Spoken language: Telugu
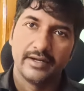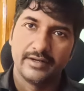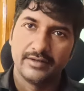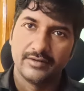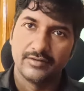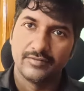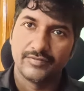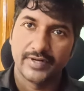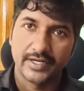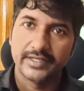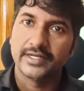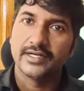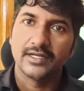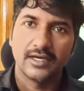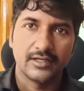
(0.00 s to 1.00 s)
అండ్
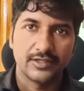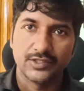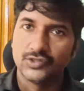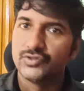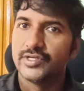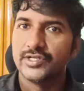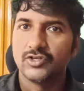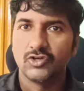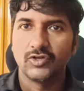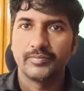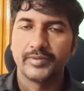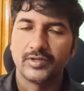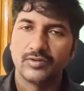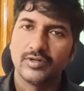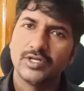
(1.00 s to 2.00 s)
ఫ్రంట్ అండ్ ఆర్ యూఐ
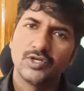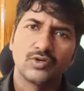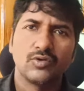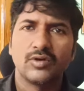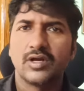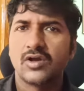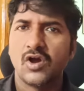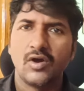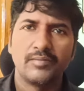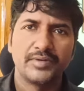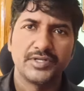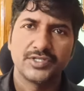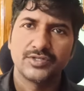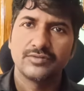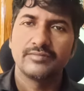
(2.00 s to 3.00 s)
డెవలపర్ కూడా ఎక్కువ
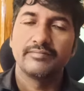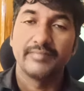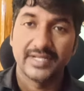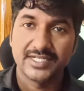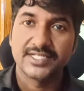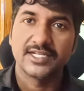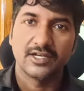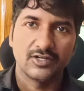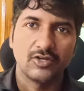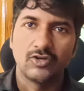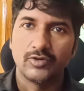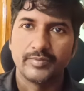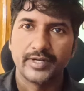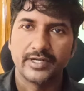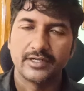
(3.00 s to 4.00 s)
కాంపిటీషన్ మెన్ స్టాక్
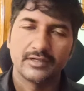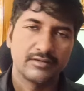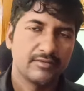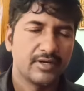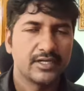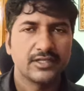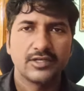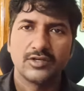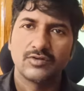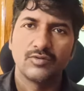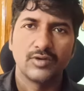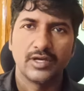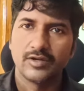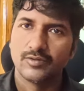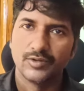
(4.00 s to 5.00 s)
డెవలపర్ అంటారు వాటికి
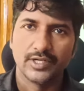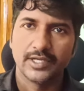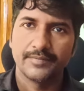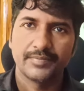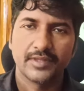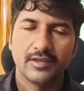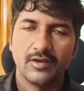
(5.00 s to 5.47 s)
ఎక్కువగానే ఉంటాయి